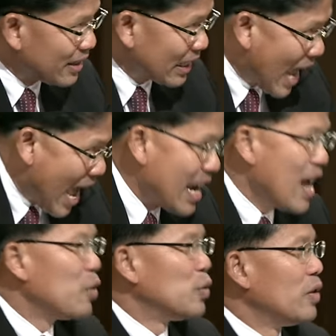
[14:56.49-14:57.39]
สถานะ
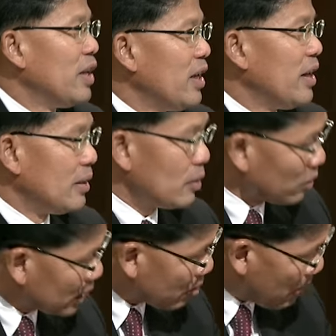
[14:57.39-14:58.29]
คุณสนธินี่ ต้อง
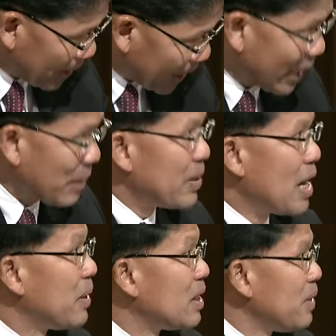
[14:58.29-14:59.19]
ถือว่าเป็นแกนนำใหญ่
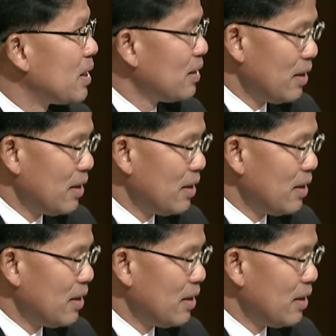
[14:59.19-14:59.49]
พันธมิตร